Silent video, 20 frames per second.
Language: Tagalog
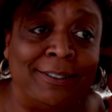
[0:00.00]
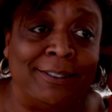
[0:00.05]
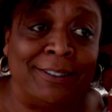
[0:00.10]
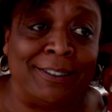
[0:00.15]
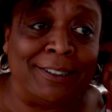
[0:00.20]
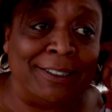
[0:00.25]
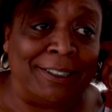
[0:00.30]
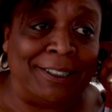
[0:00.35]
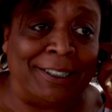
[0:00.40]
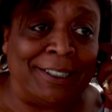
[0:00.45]

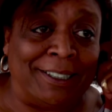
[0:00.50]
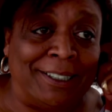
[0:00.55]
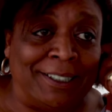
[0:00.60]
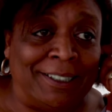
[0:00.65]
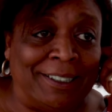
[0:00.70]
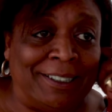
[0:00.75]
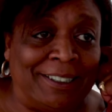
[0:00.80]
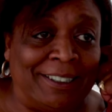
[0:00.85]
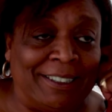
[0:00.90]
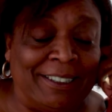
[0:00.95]
kanya ay
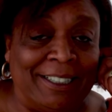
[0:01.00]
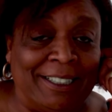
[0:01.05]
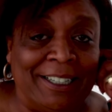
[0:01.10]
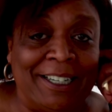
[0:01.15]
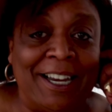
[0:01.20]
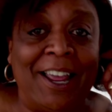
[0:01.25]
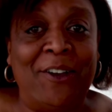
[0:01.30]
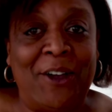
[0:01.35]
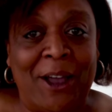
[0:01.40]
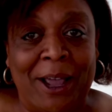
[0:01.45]
nadiskubre
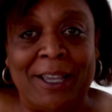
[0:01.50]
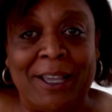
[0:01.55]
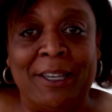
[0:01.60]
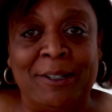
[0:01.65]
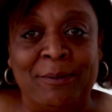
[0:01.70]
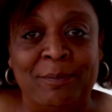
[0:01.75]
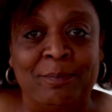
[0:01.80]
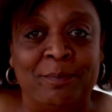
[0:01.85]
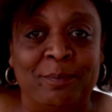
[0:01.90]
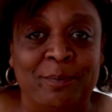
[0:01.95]
niya ang
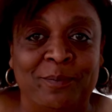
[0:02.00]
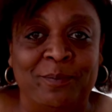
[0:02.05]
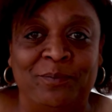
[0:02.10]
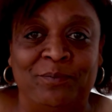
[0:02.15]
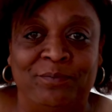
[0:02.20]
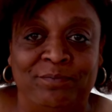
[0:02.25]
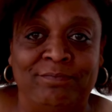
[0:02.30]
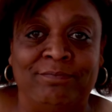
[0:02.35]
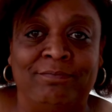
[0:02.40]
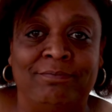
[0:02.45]
ganitong
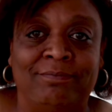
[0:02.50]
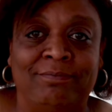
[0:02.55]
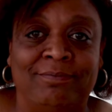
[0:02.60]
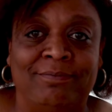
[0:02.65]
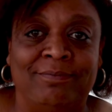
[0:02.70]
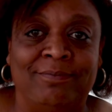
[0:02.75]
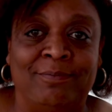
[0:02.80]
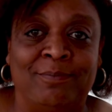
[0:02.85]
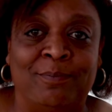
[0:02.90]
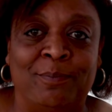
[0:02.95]
talento
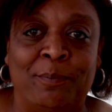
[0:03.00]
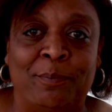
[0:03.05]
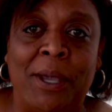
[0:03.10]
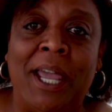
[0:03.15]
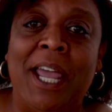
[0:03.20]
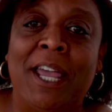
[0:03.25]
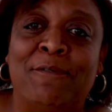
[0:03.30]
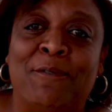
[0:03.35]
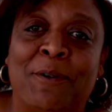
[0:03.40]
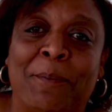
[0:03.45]
nang
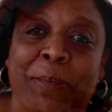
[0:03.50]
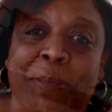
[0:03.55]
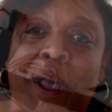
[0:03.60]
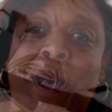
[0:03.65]
minsan siyang